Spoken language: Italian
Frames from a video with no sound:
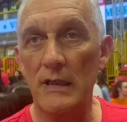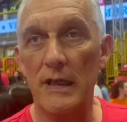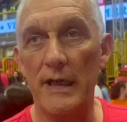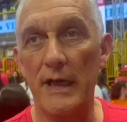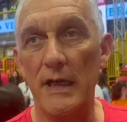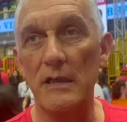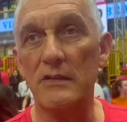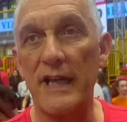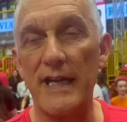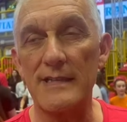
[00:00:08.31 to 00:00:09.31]
Eh, il
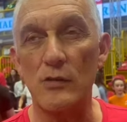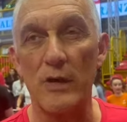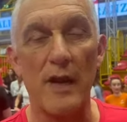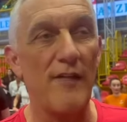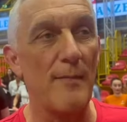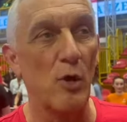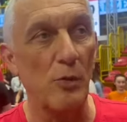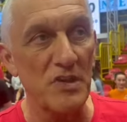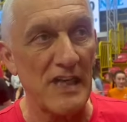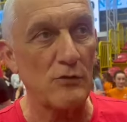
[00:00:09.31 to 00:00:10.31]
terzo che avevamo
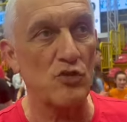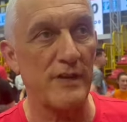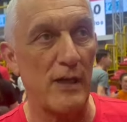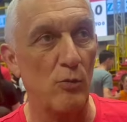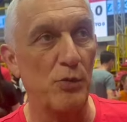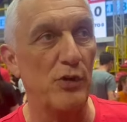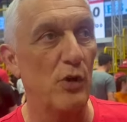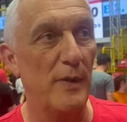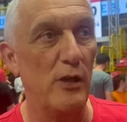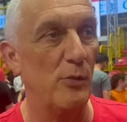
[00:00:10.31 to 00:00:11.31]
cominciato a giocare un
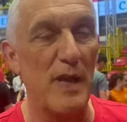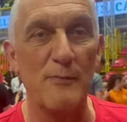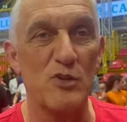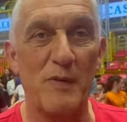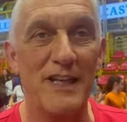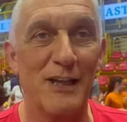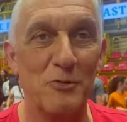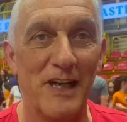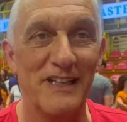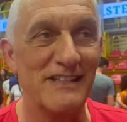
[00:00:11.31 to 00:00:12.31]
pochino meglio abbiamo sbagliato
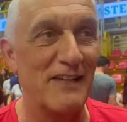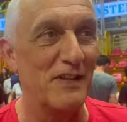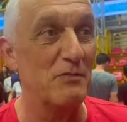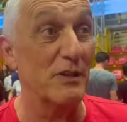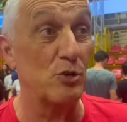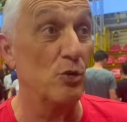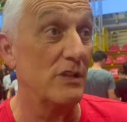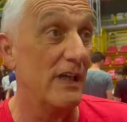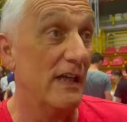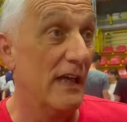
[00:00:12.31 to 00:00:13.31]
una caterva di
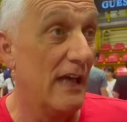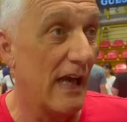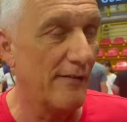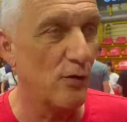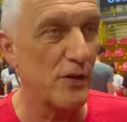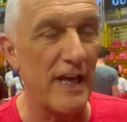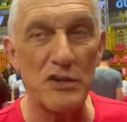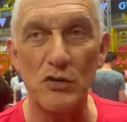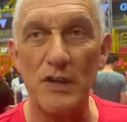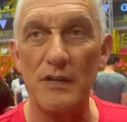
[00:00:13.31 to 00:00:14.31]
battute, avevo
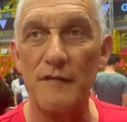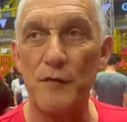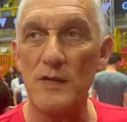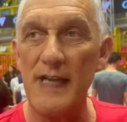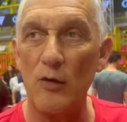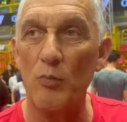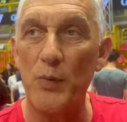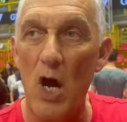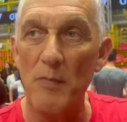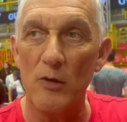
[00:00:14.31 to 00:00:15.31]
chiesto di, di forzare un
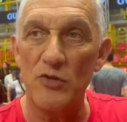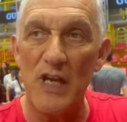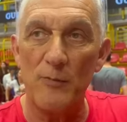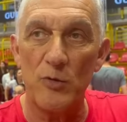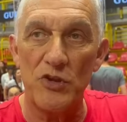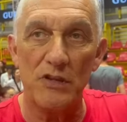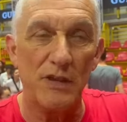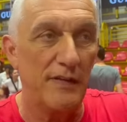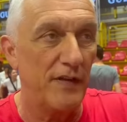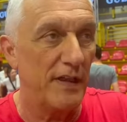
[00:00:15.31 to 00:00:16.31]
po' ma non siamo riusciti
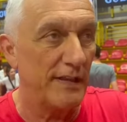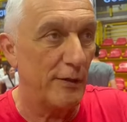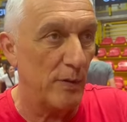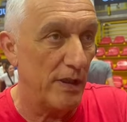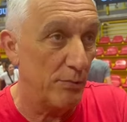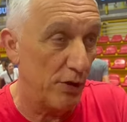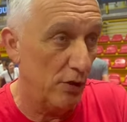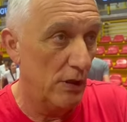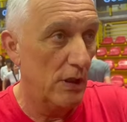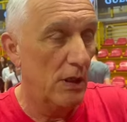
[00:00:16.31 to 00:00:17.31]
ad avere dell'equilibrio
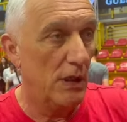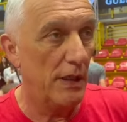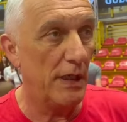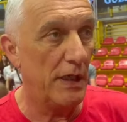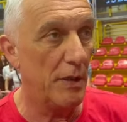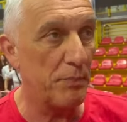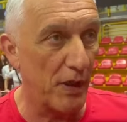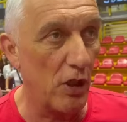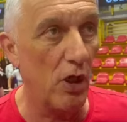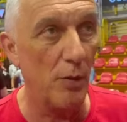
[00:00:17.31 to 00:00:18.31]
eh,
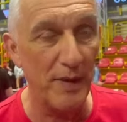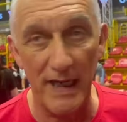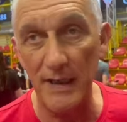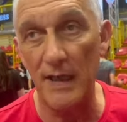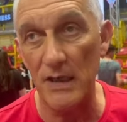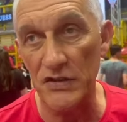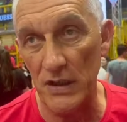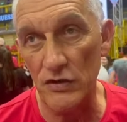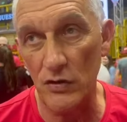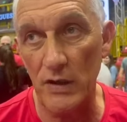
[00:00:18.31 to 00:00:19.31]
però bene nel
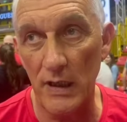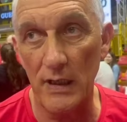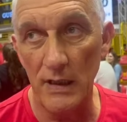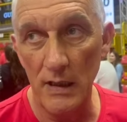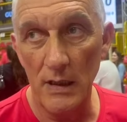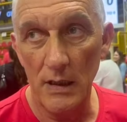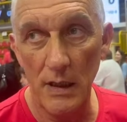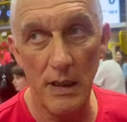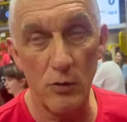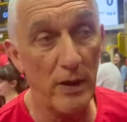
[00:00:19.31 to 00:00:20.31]
senso che
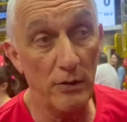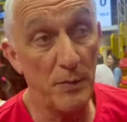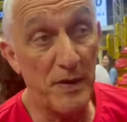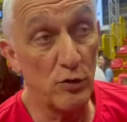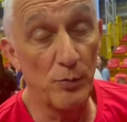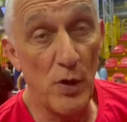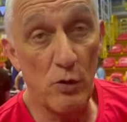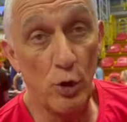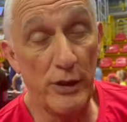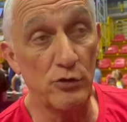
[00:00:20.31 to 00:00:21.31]
eh, quello ripeto un po'
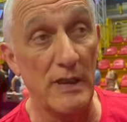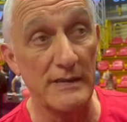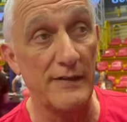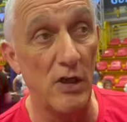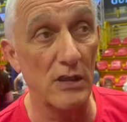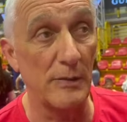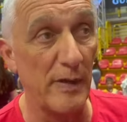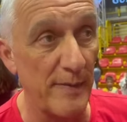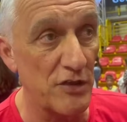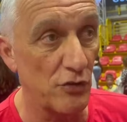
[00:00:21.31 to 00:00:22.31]
quello che ho detto l'altra volta,
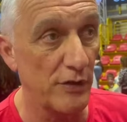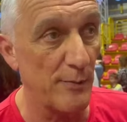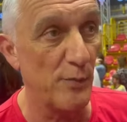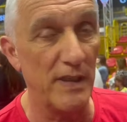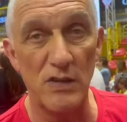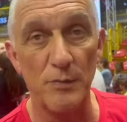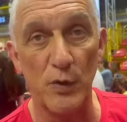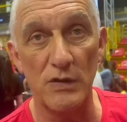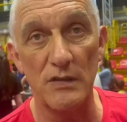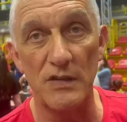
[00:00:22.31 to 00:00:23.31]
per me sono dei momenti
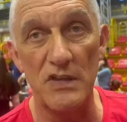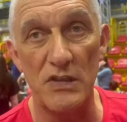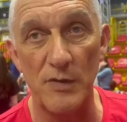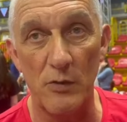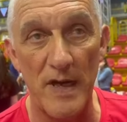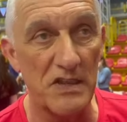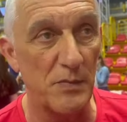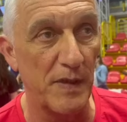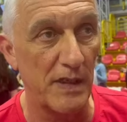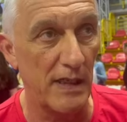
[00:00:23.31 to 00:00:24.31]
importantissimi questi
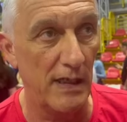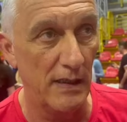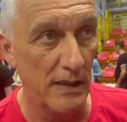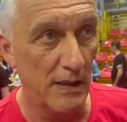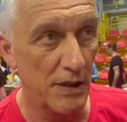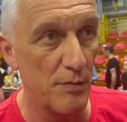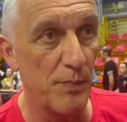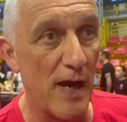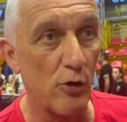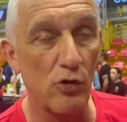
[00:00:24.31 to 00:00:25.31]
perché
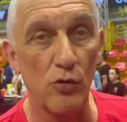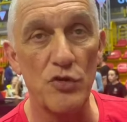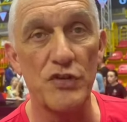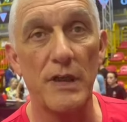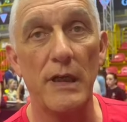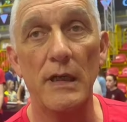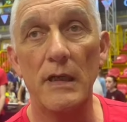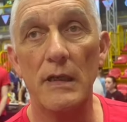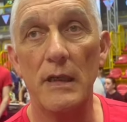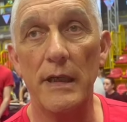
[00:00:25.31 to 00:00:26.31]
imparo a conoscere
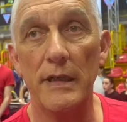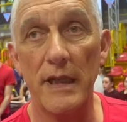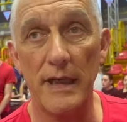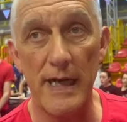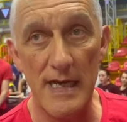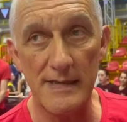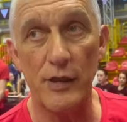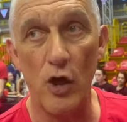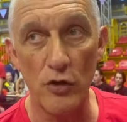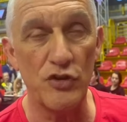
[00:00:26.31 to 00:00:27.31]
eh, le ragazze
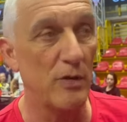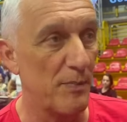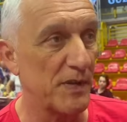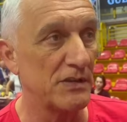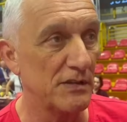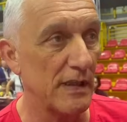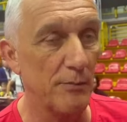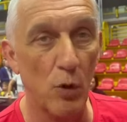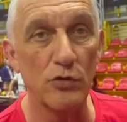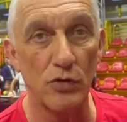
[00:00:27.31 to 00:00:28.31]
e oggi in una partita
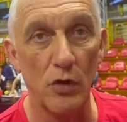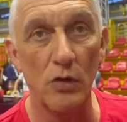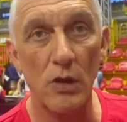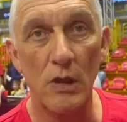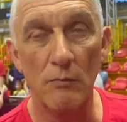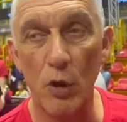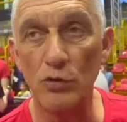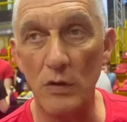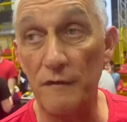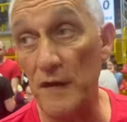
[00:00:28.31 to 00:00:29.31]
molto,
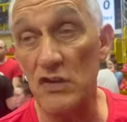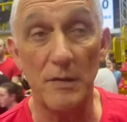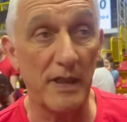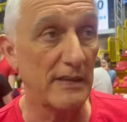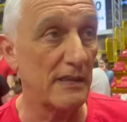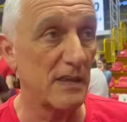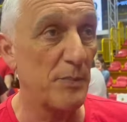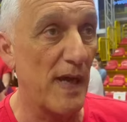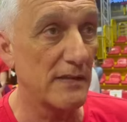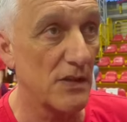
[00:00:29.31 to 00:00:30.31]
molto difficile perché dall'altra
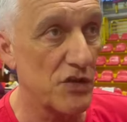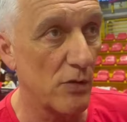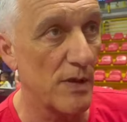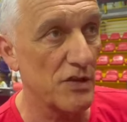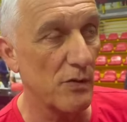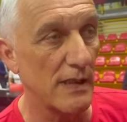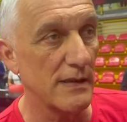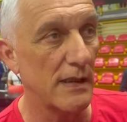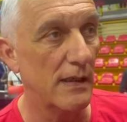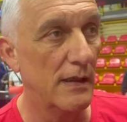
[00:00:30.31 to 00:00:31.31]
parte c'era una
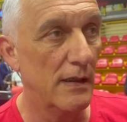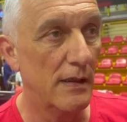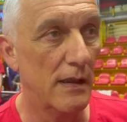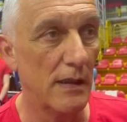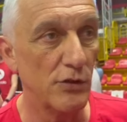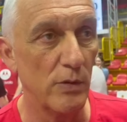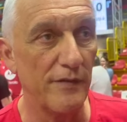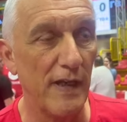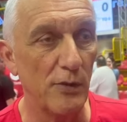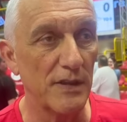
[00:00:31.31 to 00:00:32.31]
squadra eh, di un
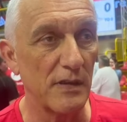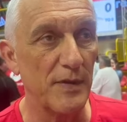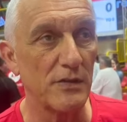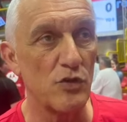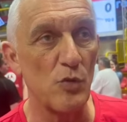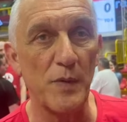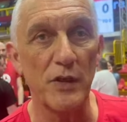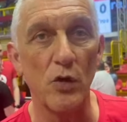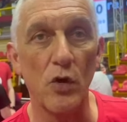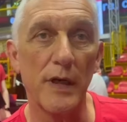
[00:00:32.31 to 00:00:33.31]
livello nettamente
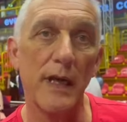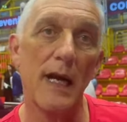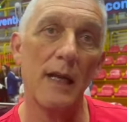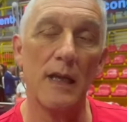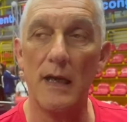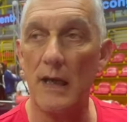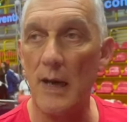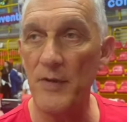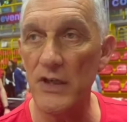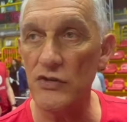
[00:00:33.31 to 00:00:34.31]
superiore al,
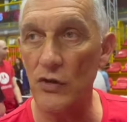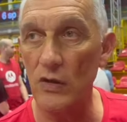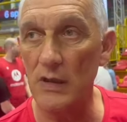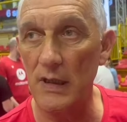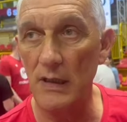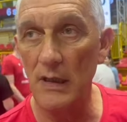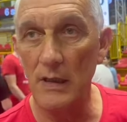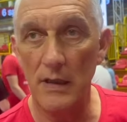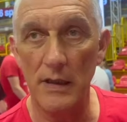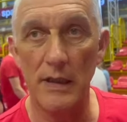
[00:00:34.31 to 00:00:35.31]
a Minnesota,
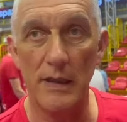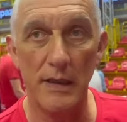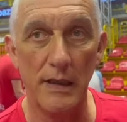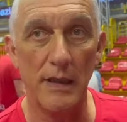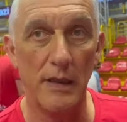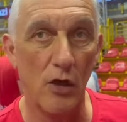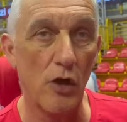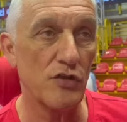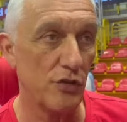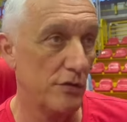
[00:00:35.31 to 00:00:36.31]
eh,
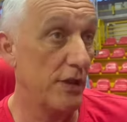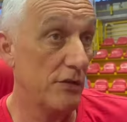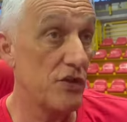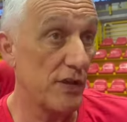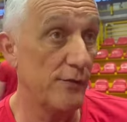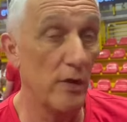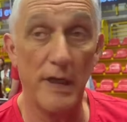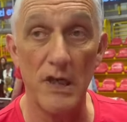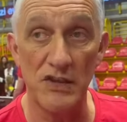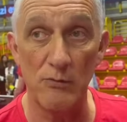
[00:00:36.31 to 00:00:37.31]
oggi dicevo
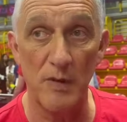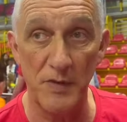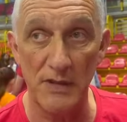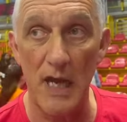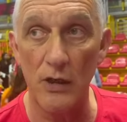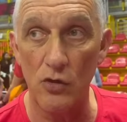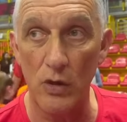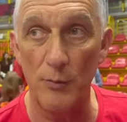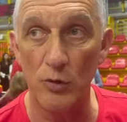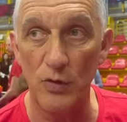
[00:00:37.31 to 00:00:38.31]
è stata una partita
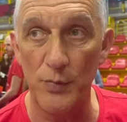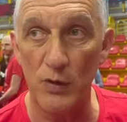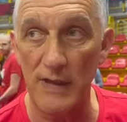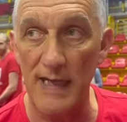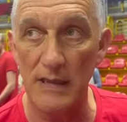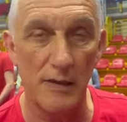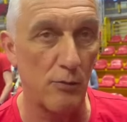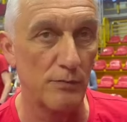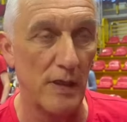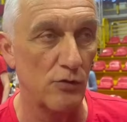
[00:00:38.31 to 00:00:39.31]
ancora molto importante da,
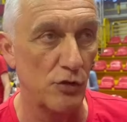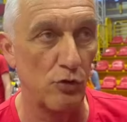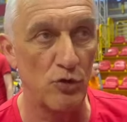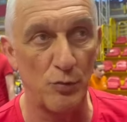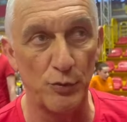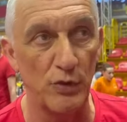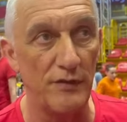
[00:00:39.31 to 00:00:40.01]
da, sotto questo punto